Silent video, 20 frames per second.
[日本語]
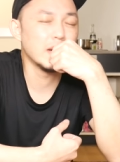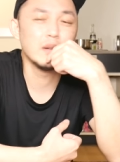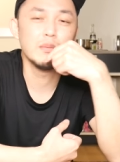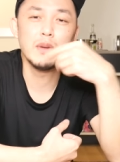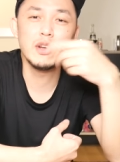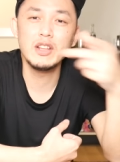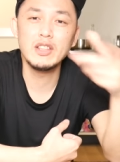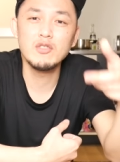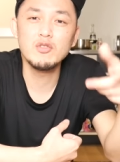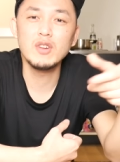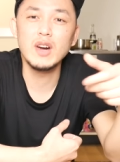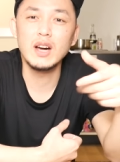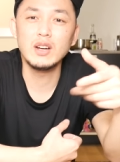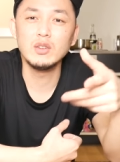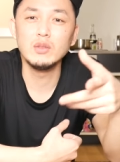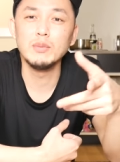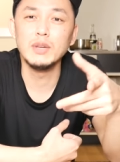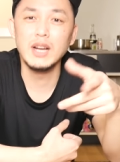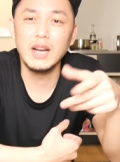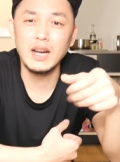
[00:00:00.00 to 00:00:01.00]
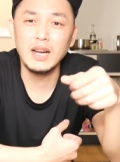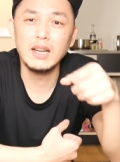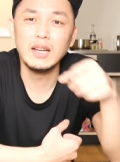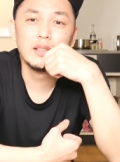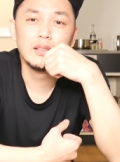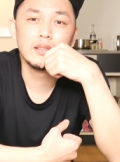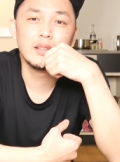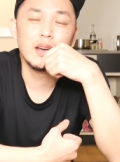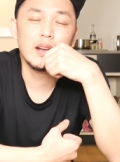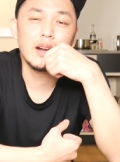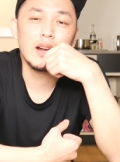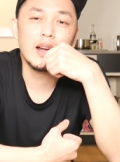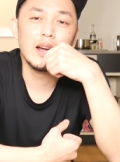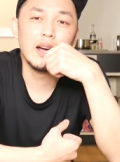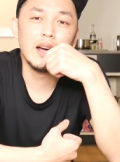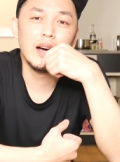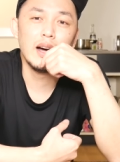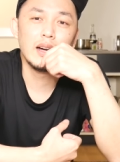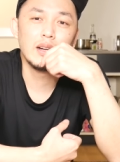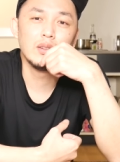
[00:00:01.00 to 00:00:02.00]
クマリンジュガ juga aku bilang,
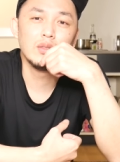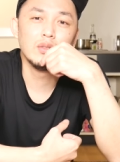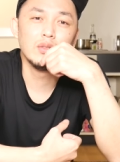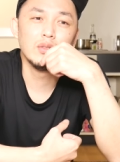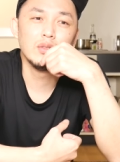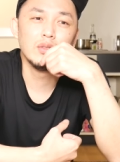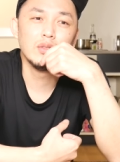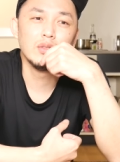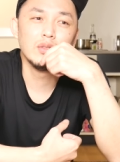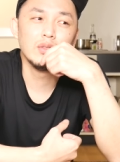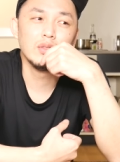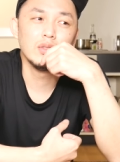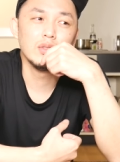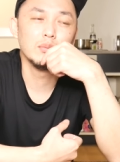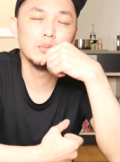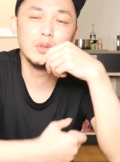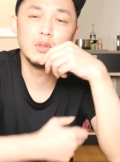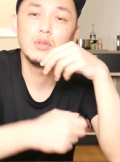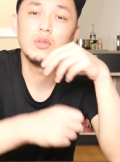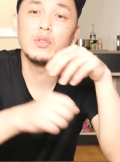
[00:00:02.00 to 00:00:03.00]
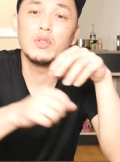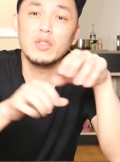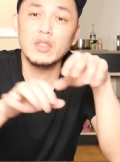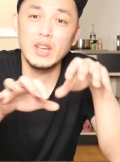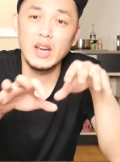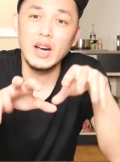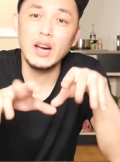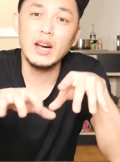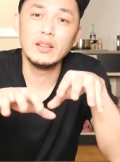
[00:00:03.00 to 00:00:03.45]
sekarang aku bekerja